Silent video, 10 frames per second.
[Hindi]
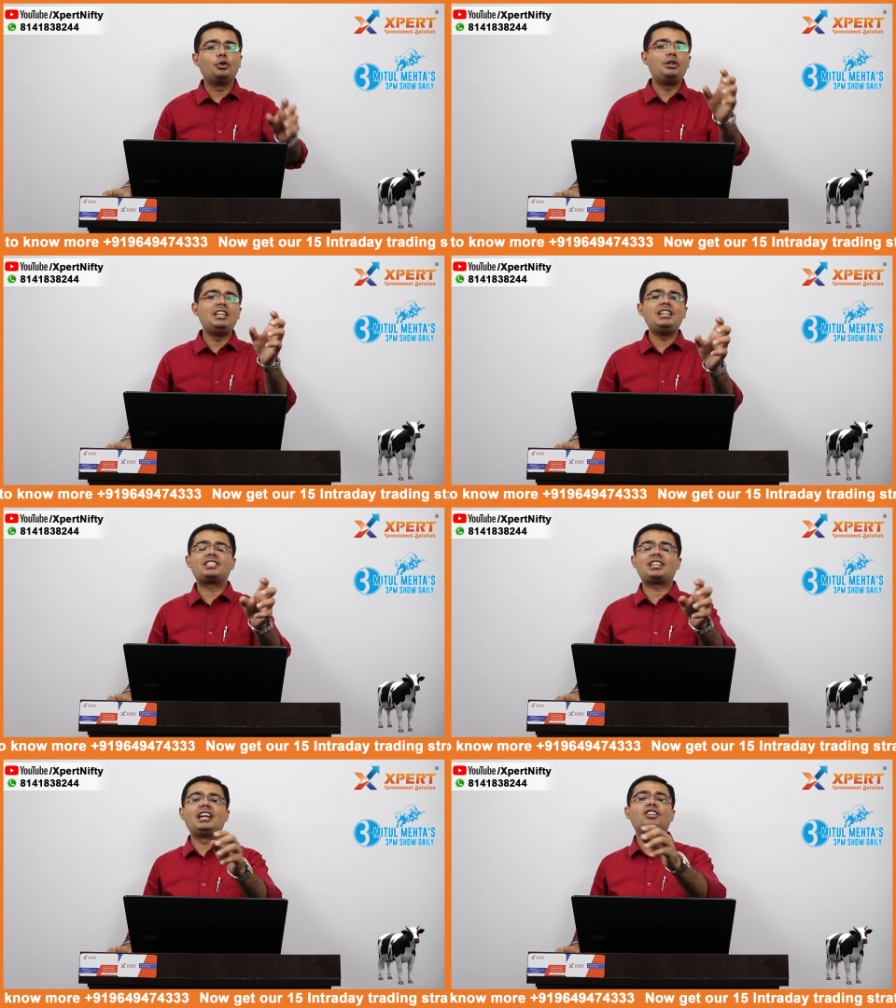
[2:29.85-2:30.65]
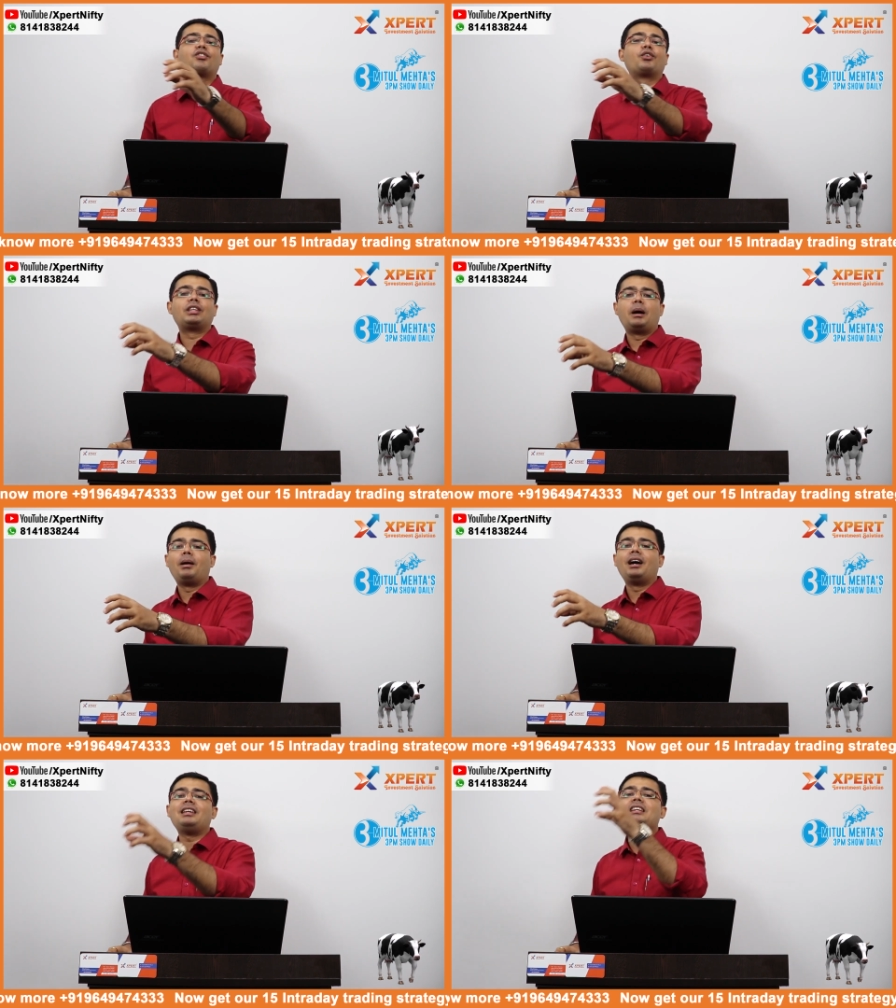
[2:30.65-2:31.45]
तो डी स्टैंड फॉर
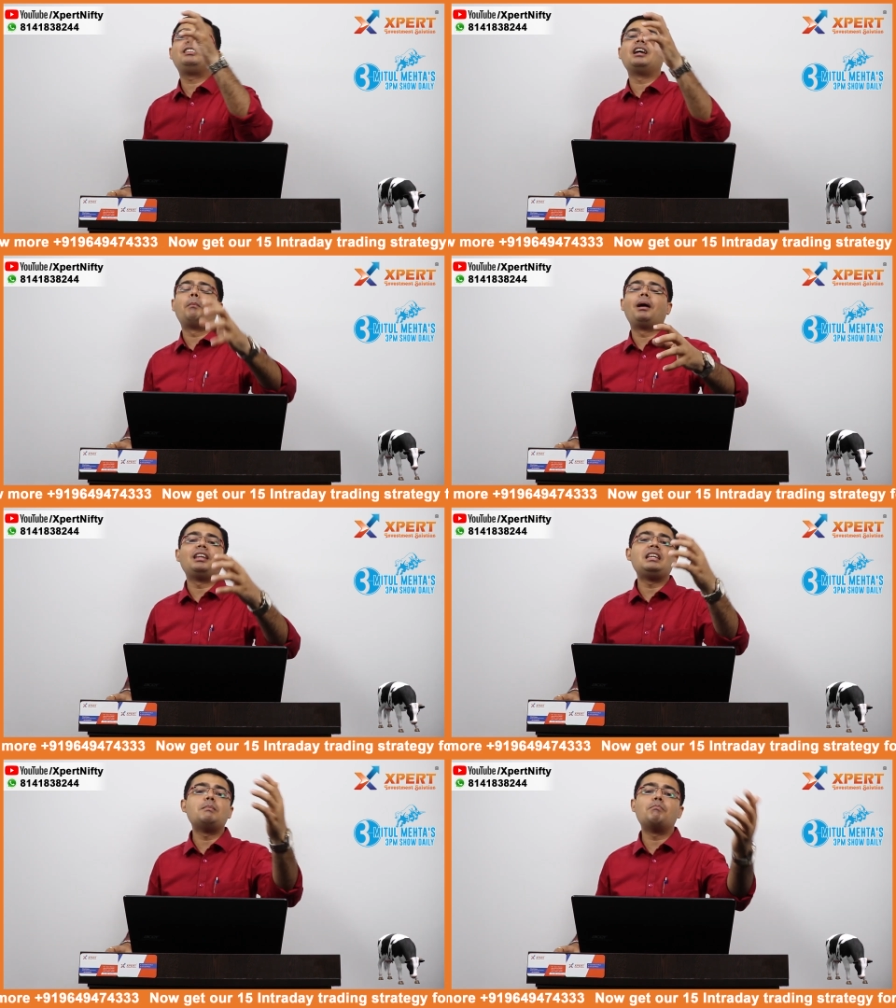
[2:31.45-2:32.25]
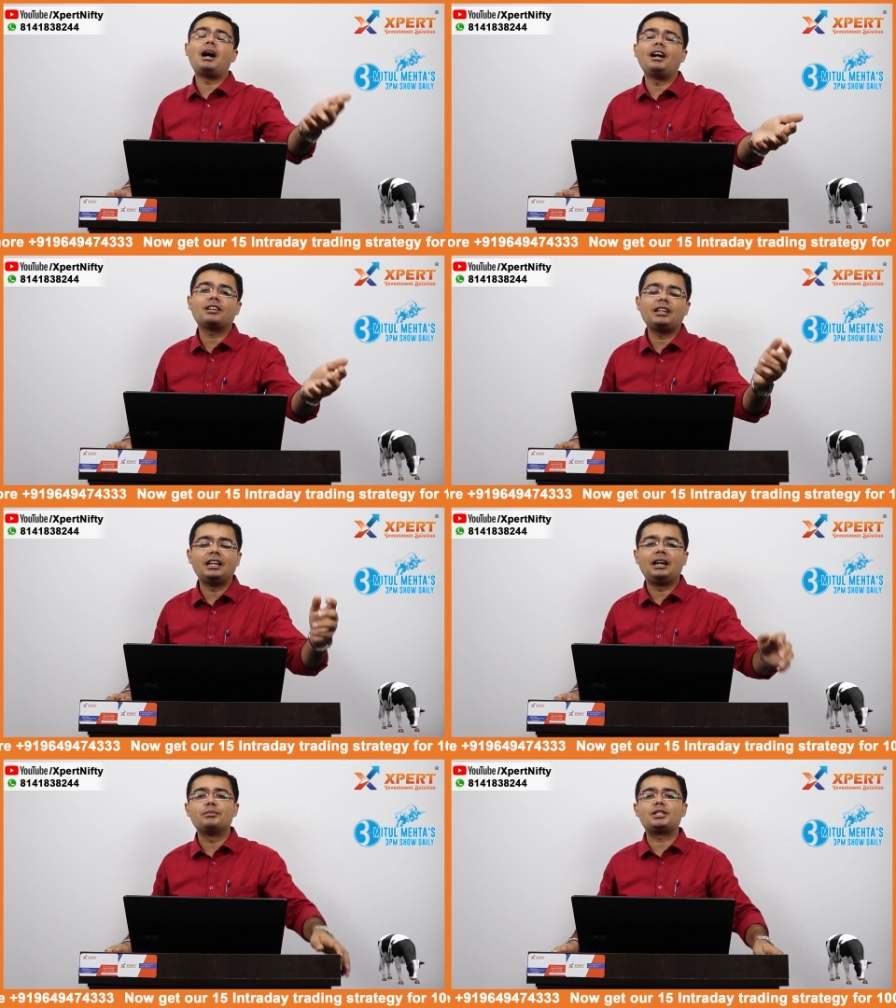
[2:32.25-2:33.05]
दमानी दमानी मार्ट के
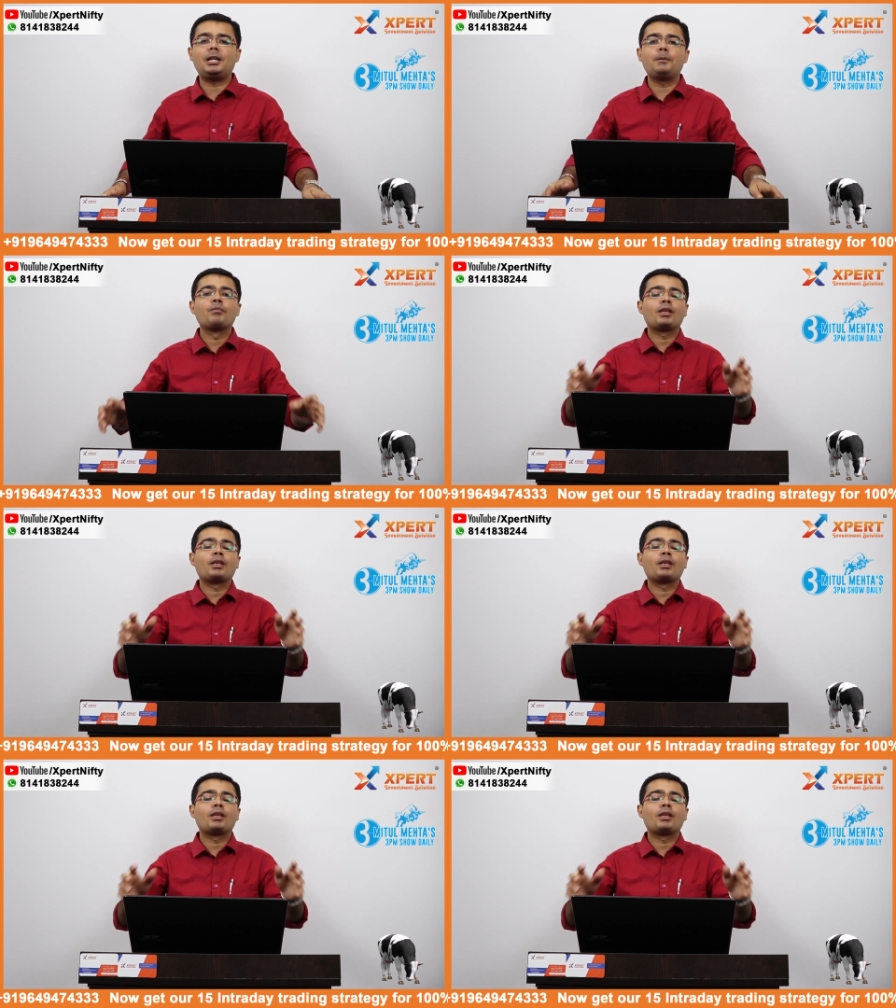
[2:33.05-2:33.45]
नाम से